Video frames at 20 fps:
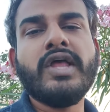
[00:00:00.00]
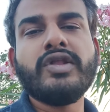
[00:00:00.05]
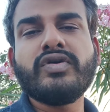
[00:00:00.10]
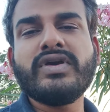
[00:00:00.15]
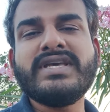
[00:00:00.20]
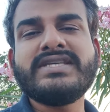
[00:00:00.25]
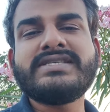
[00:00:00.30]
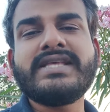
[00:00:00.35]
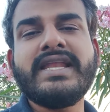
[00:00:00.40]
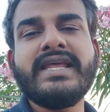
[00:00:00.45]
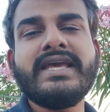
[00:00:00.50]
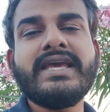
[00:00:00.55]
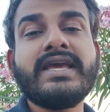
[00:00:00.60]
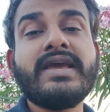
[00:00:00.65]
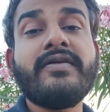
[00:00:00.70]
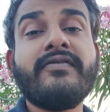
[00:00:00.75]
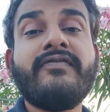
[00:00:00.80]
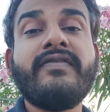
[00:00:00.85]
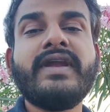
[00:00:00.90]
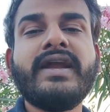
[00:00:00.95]
तो इस तरीके
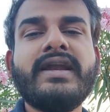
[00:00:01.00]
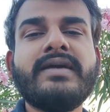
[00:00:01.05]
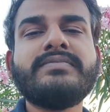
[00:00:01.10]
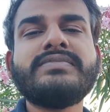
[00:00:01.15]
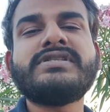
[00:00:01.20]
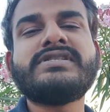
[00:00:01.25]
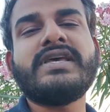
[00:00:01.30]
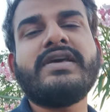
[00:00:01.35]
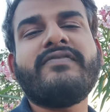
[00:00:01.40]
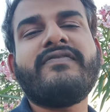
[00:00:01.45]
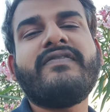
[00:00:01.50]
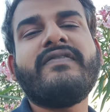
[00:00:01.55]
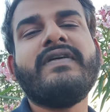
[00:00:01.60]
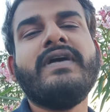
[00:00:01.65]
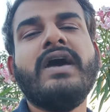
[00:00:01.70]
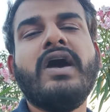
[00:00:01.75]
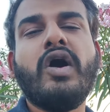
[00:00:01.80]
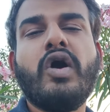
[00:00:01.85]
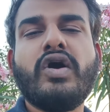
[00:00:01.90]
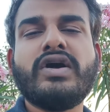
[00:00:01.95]
की फ्रीडम
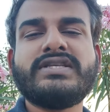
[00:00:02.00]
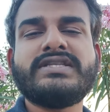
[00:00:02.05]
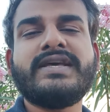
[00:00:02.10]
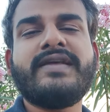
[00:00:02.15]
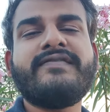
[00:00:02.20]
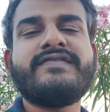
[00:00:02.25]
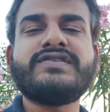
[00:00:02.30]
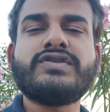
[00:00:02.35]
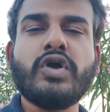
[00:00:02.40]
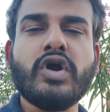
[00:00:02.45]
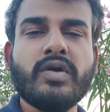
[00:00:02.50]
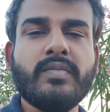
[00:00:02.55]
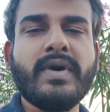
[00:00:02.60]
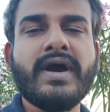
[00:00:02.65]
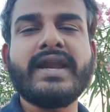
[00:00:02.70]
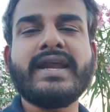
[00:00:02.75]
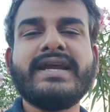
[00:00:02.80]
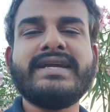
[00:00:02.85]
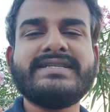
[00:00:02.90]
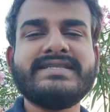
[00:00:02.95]
सिर्फ और सिर्फ स्टॉक
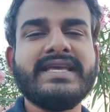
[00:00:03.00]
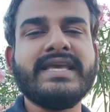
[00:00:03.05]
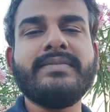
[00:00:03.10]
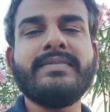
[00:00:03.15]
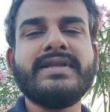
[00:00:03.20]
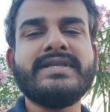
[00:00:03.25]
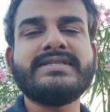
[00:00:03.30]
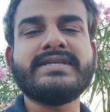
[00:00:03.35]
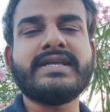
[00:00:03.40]
मार्केट से ही मिल